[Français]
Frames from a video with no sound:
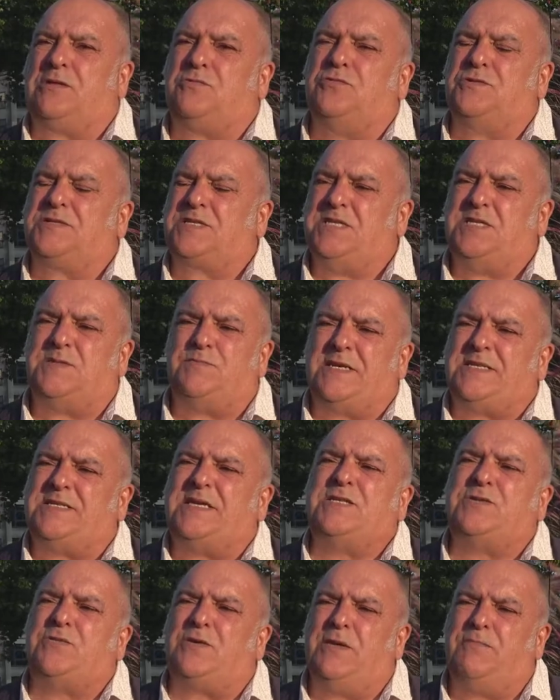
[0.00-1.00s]
ce qui se
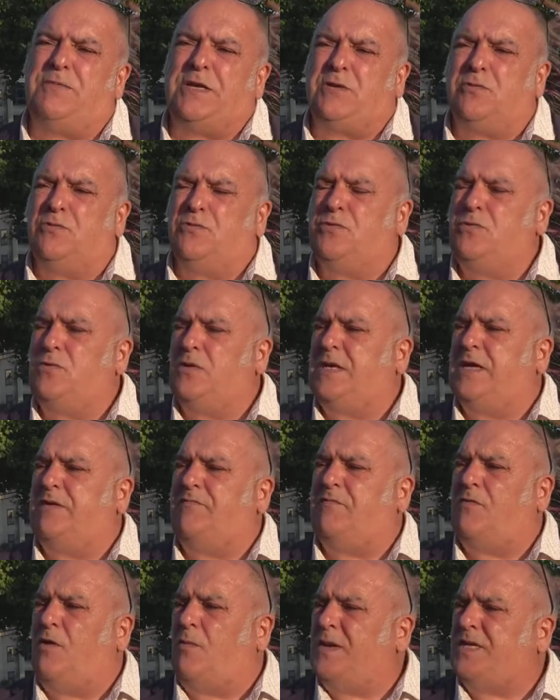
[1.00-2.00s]
passait sur l'apiculture, les
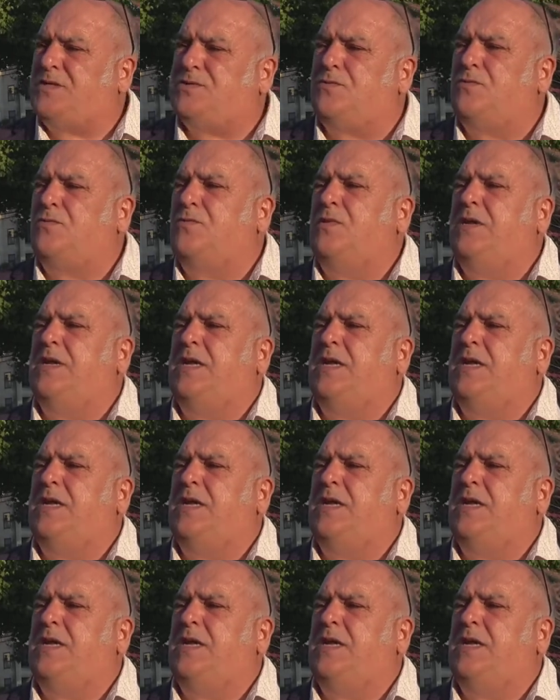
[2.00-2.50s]
formations,